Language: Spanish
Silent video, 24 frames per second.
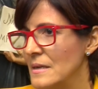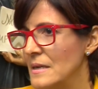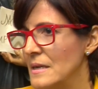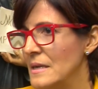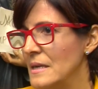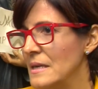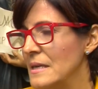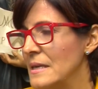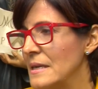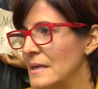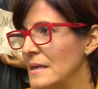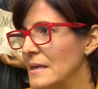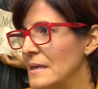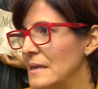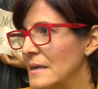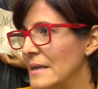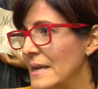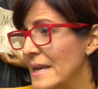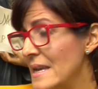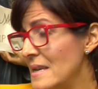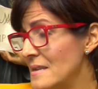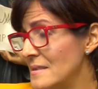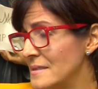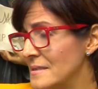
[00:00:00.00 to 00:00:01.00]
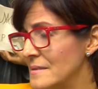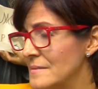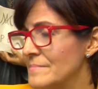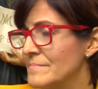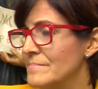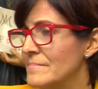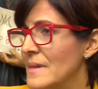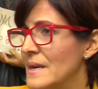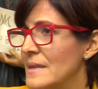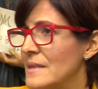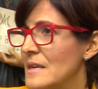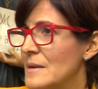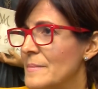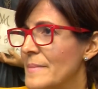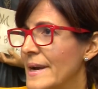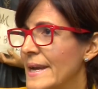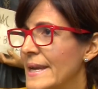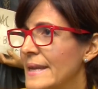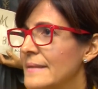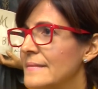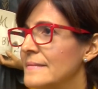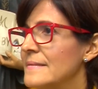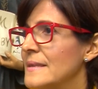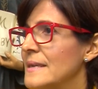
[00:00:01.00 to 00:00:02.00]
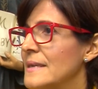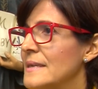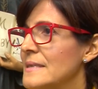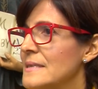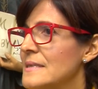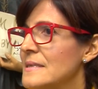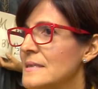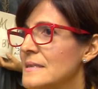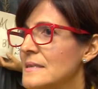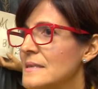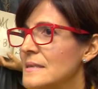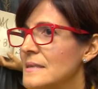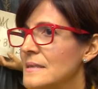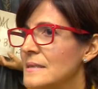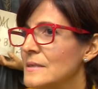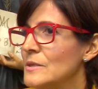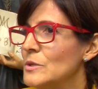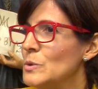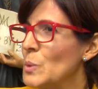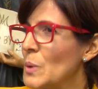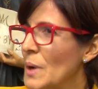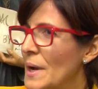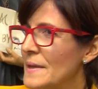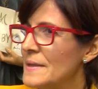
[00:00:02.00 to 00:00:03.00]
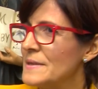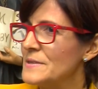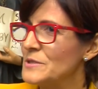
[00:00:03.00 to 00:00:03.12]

era, es madre maestra y nunca